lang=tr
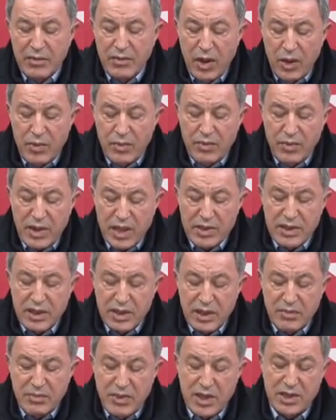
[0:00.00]

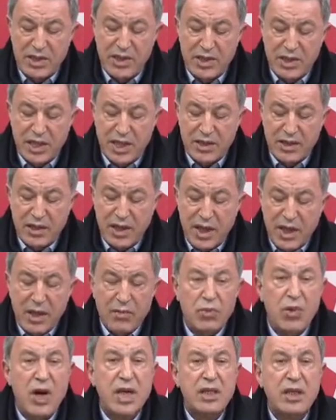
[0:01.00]
başladık, başlayacağız.
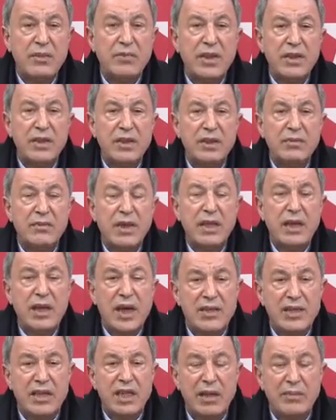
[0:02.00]
Bu akşamdan itibaren
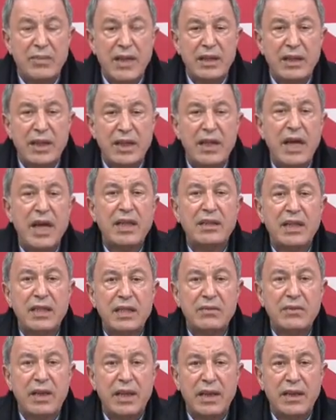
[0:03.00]
hazır ekmekleri yarından
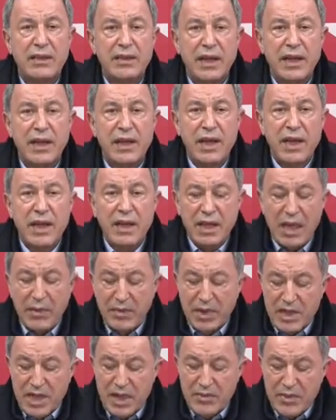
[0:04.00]
itibaren de
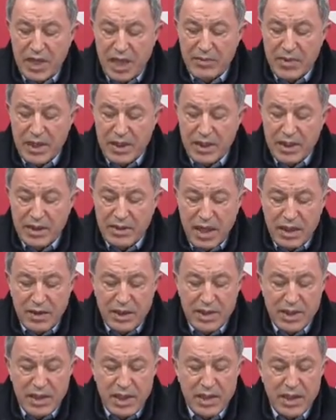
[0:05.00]
yapacağımız ekmekleri
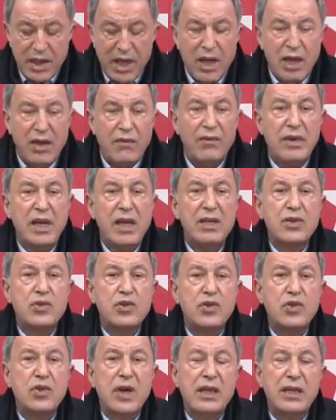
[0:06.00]
dağıtacağız. Ve
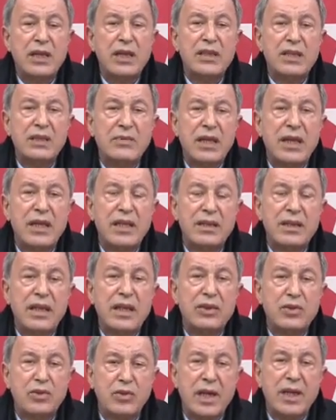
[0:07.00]
şu ana itibaren
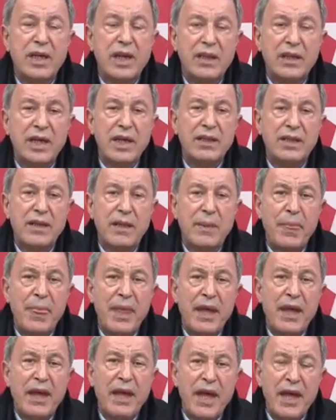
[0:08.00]
de şu ana kadar da
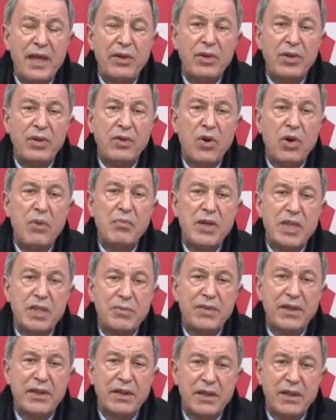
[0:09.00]
her gün 15
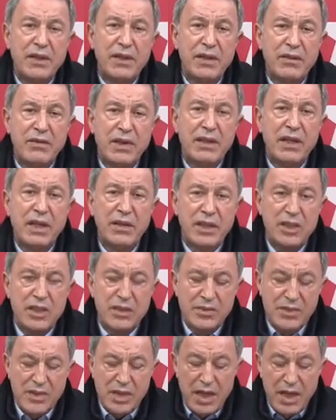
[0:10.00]
bin e,
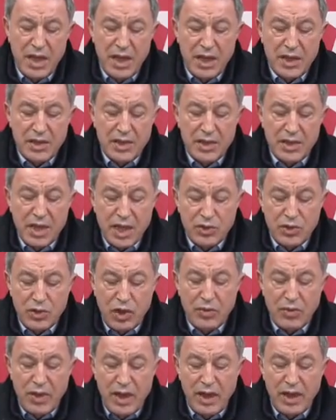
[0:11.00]
vatandaşımıza sıcak
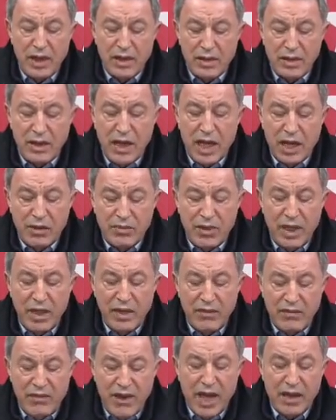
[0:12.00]
çorba dağıtma,
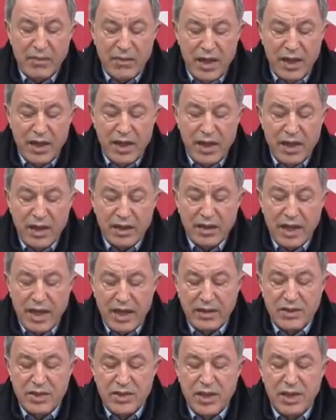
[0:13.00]
verme
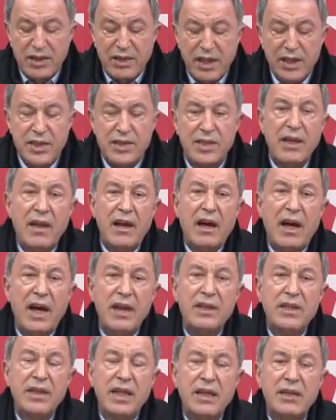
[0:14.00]
gayret içindeyiz.
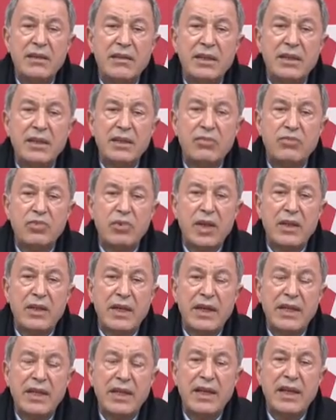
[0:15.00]
Ayrıca e,
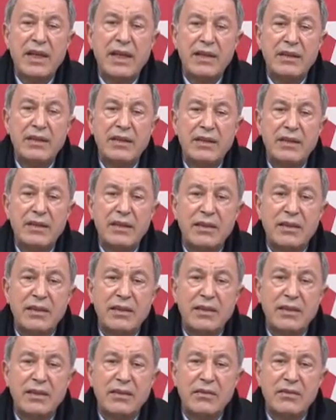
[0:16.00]
burada yine e,
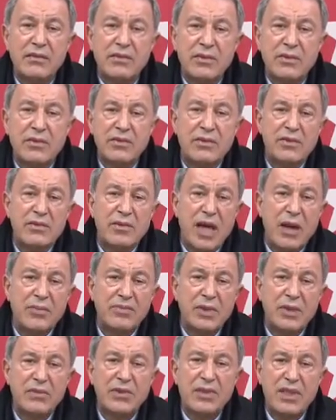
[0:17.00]

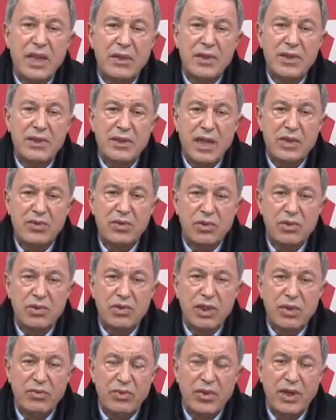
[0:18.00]
yaptığımız temaslar
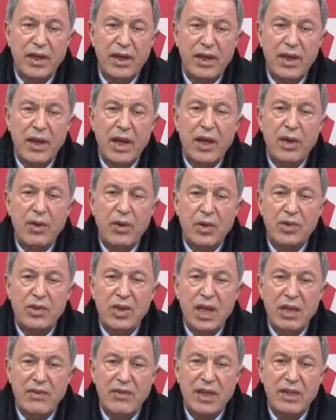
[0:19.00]
sonucunda buraya
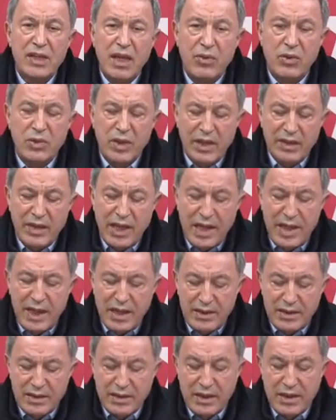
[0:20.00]
özel ve kamudan gelen
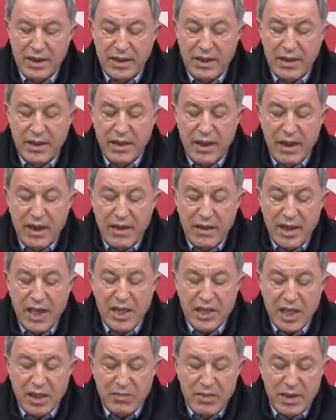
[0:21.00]
e,
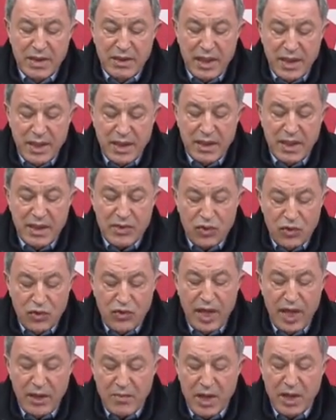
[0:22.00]
yiyecek maddeleri de su ve
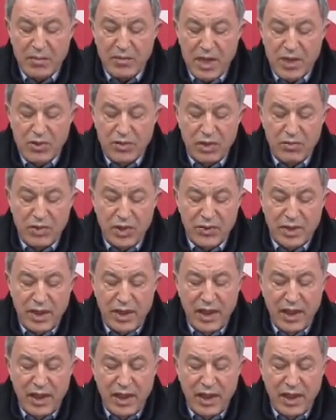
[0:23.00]
ekmek başta olmak üzere